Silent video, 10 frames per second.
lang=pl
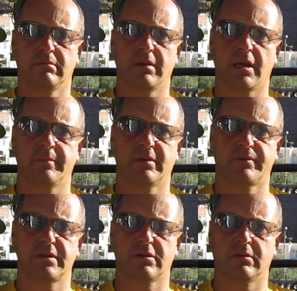jakby to
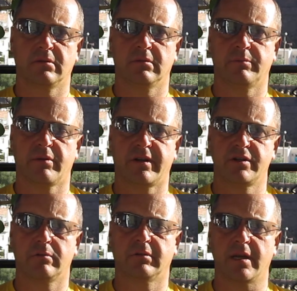wszystko
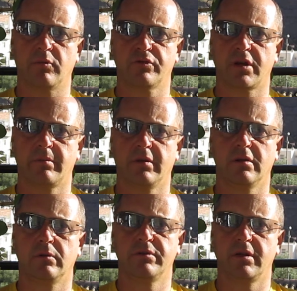prowadzi ku temu, żeby
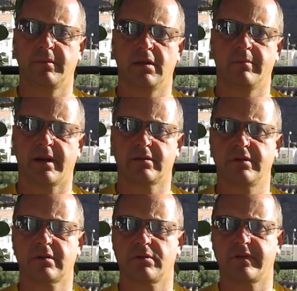ludzie mieli bardzo
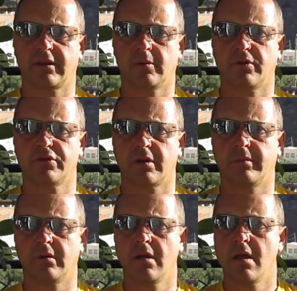niską świadomość,
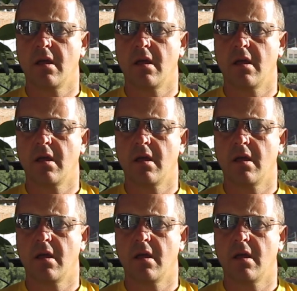żeby